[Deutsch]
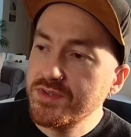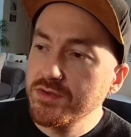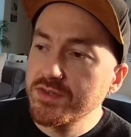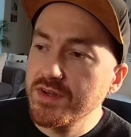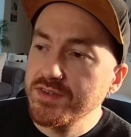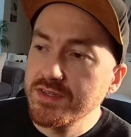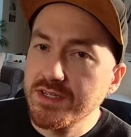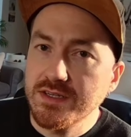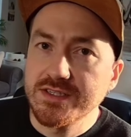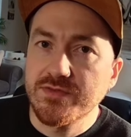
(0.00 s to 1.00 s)
beziehungsweise in
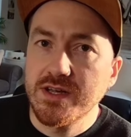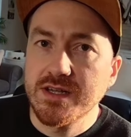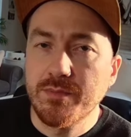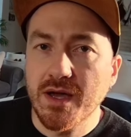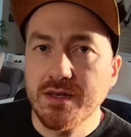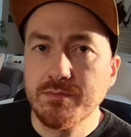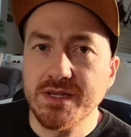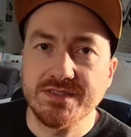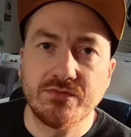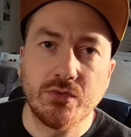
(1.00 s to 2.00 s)
Dennis Fall der beiden
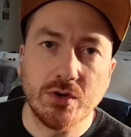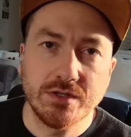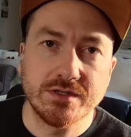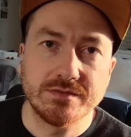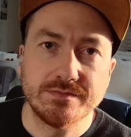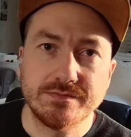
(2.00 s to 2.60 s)
besten Freunde.